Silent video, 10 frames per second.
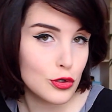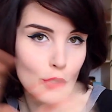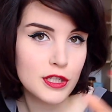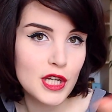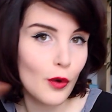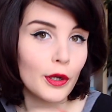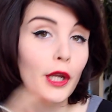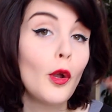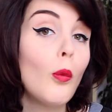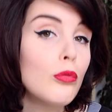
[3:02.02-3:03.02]
sortir en
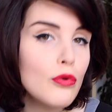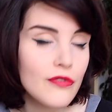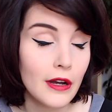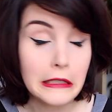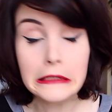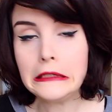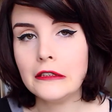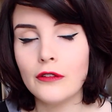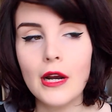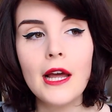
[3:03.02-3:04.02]
criant bouffe. Hein
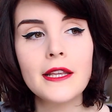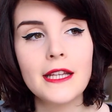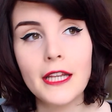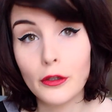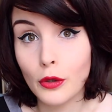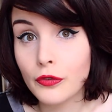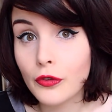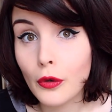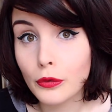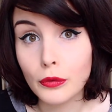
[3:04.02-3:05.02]
voilà, un délire
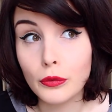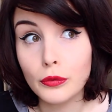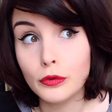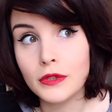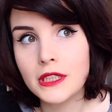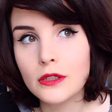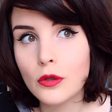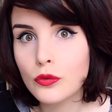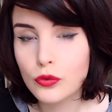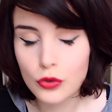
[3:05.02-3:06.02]
d'enfant de, 10
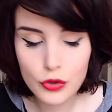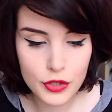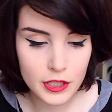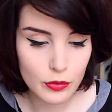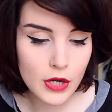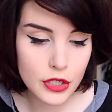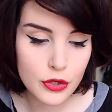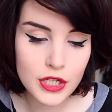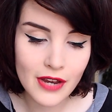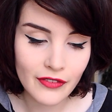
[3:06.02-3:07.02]
ans, 12 ans, je ne sais plus l'âge
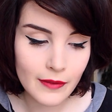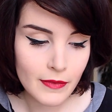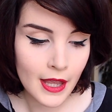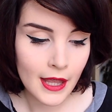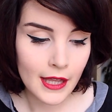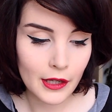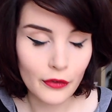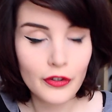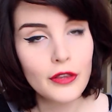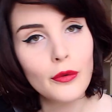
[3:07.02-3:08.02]
que j'avais. Et
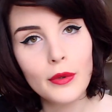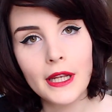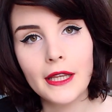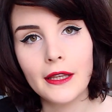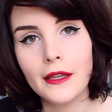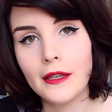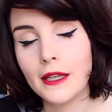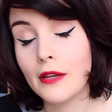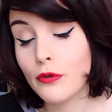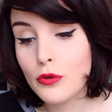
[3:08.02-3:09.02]
en fait, non, il est,
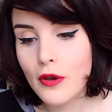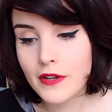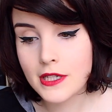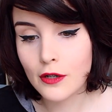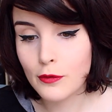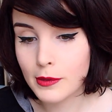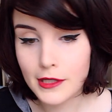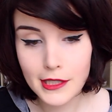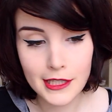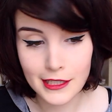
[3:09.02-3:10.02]
il est venu avec sa
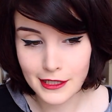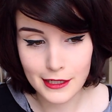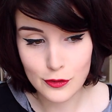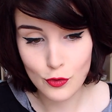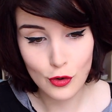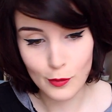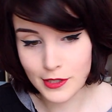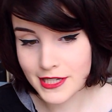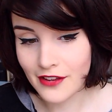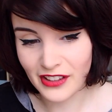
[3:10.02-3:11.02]
copine et ils ont
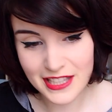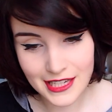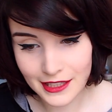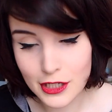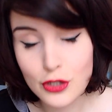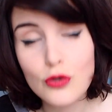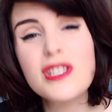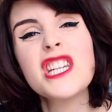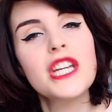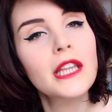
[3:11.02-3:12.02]
commencé à faire certaines
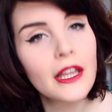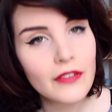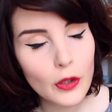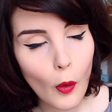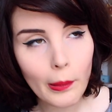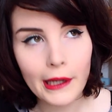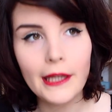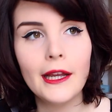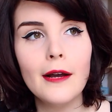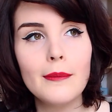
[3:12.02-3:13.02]
choses. J'ai très vite
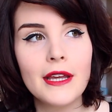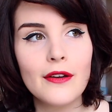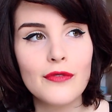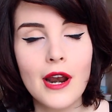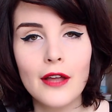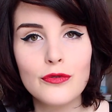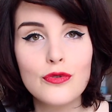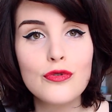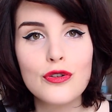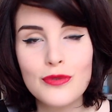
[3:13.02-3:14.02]
compris, hein, mais voilà, du
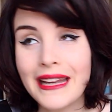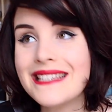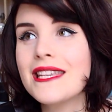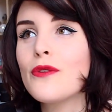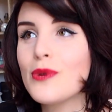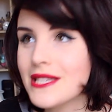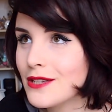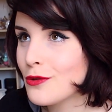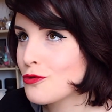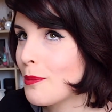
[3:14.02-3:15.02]
coup, je suis restée
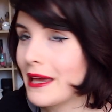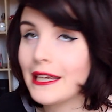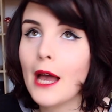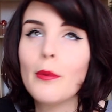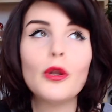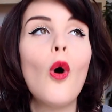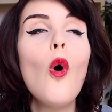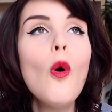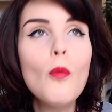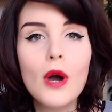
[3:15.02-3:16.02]
coincée dans ce placard
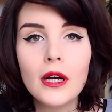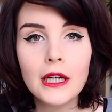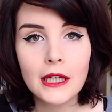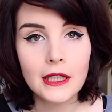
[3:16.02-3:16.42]
pendant au moins